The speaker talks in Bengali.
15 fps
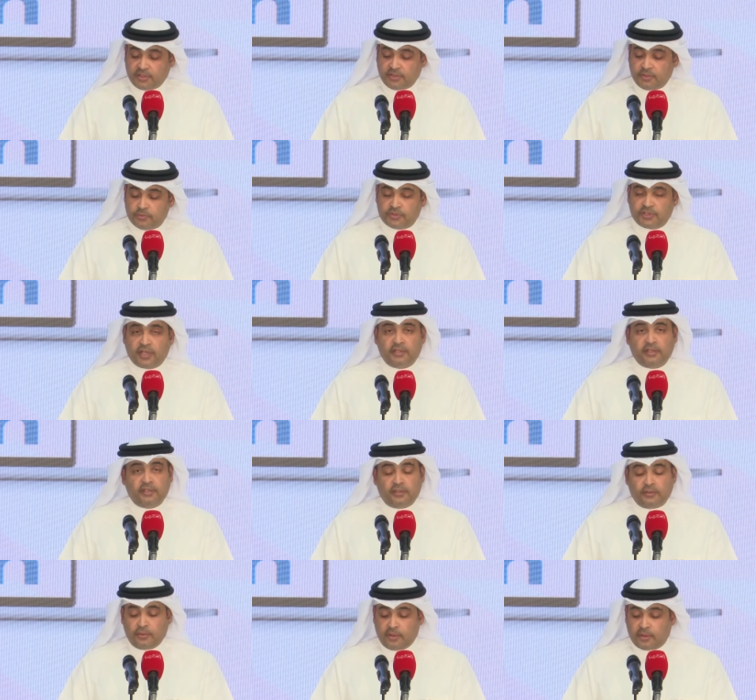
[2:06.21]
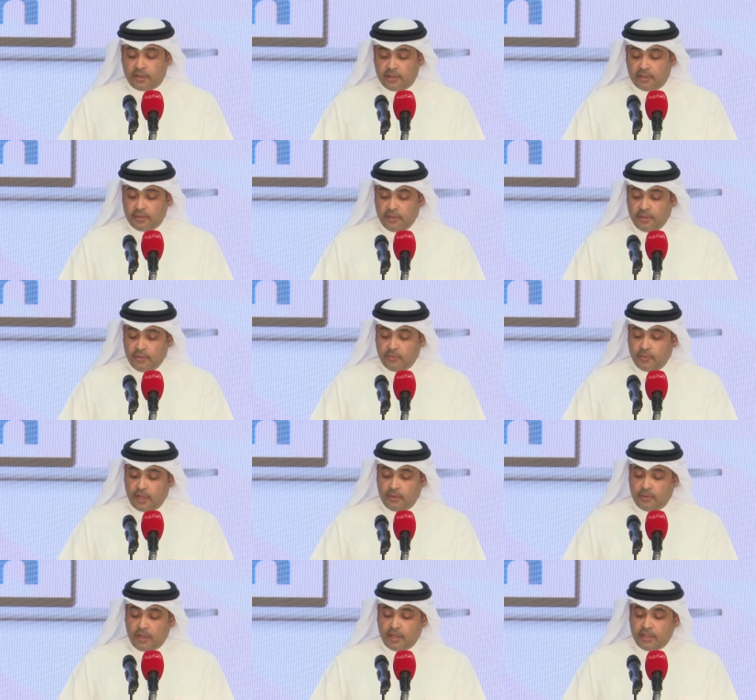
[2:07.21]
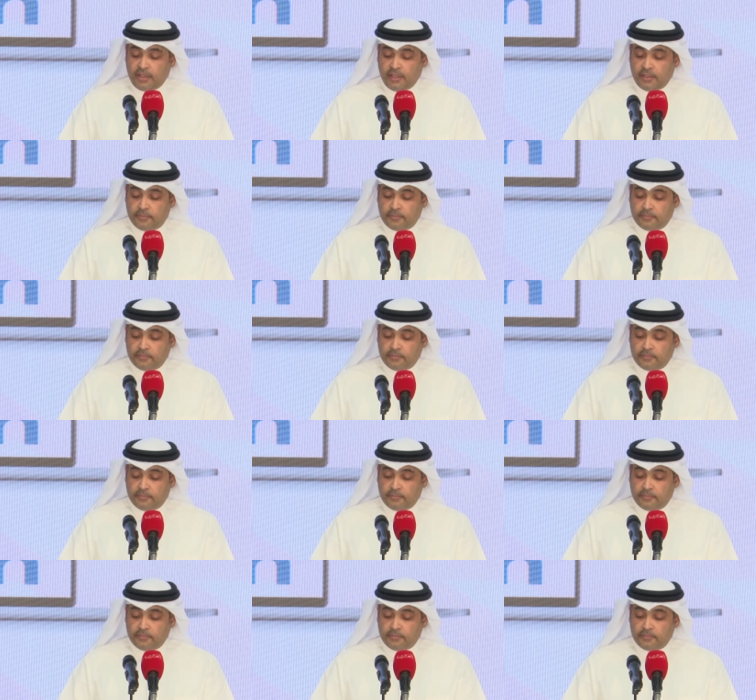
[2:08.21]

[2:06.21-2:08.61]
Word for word: সকলের প্রশংসা করেছেন এবং